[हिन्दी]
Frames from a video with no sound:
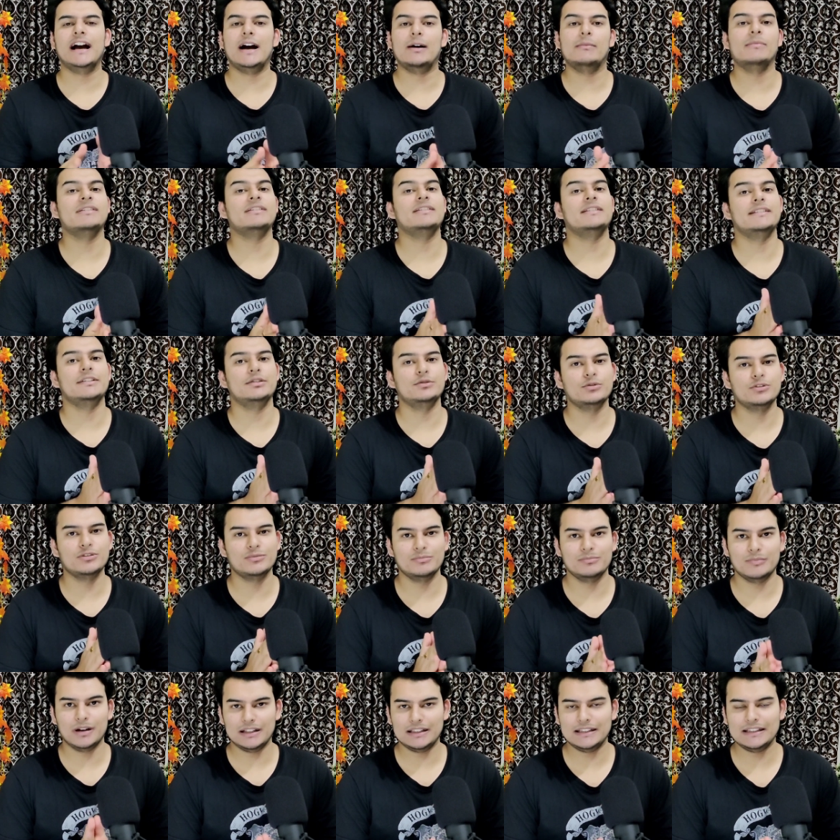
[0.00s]
आप इसे यूज़
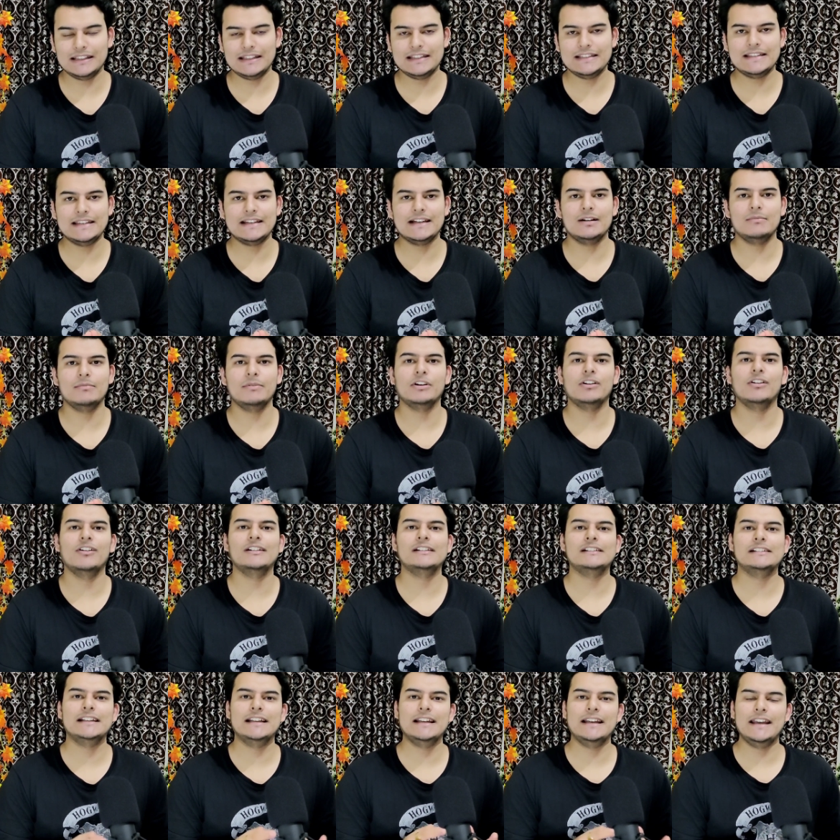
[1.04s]
मत कीजिएगा
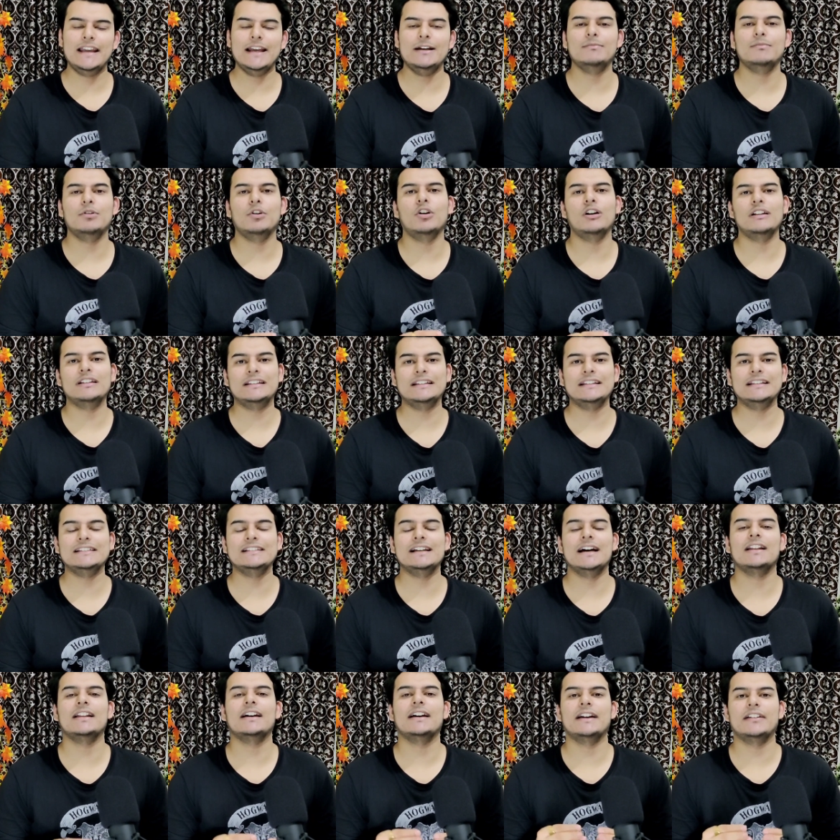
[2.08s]
बिकॉज ये एक बहुत ही
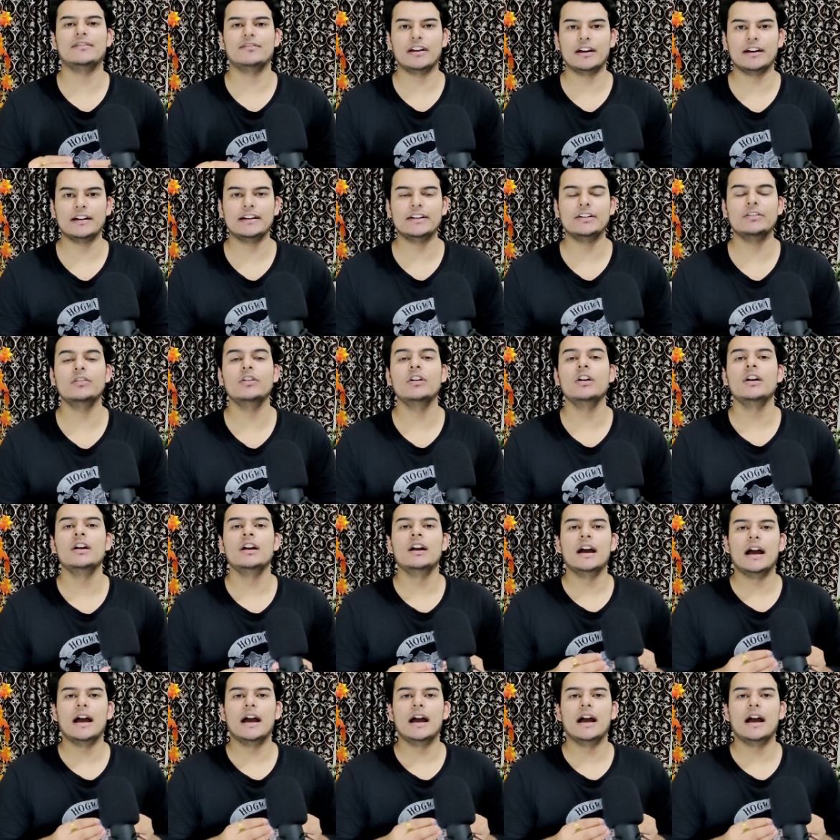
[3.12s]
ज़्यादा इफेक्टिव